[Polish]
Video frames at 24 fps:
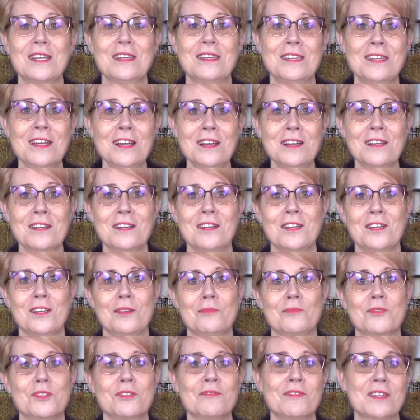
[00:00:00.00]
jak
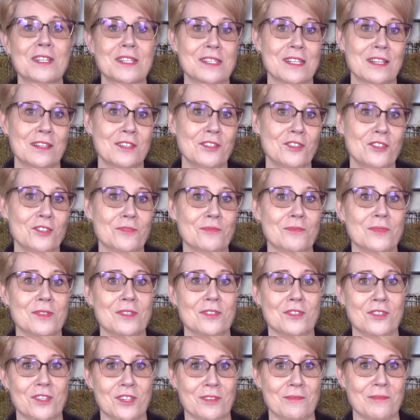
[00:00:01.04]
przywracaliśmy
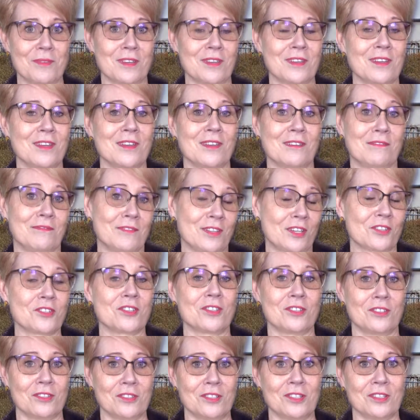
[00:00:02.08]
ziemię w
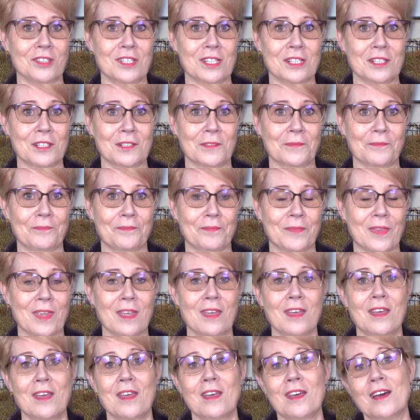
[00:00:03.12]
naszych ogrodach.
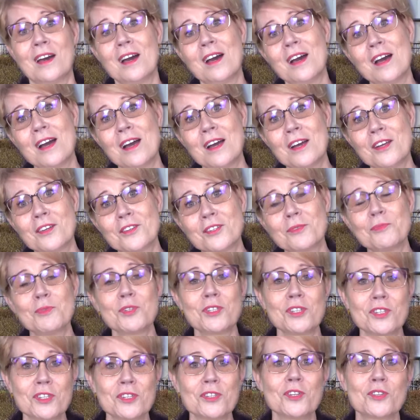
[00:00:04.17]
A
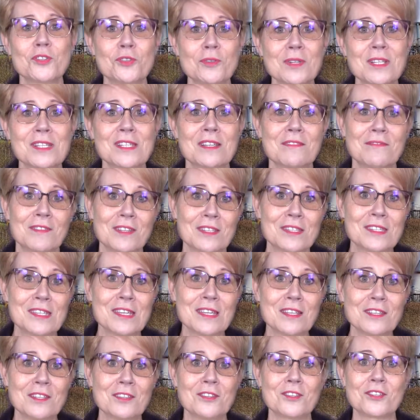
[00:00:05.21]
żebyście się nie czuli
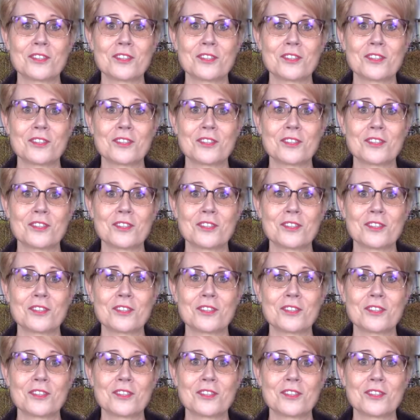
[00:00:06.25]
zawiedzeni,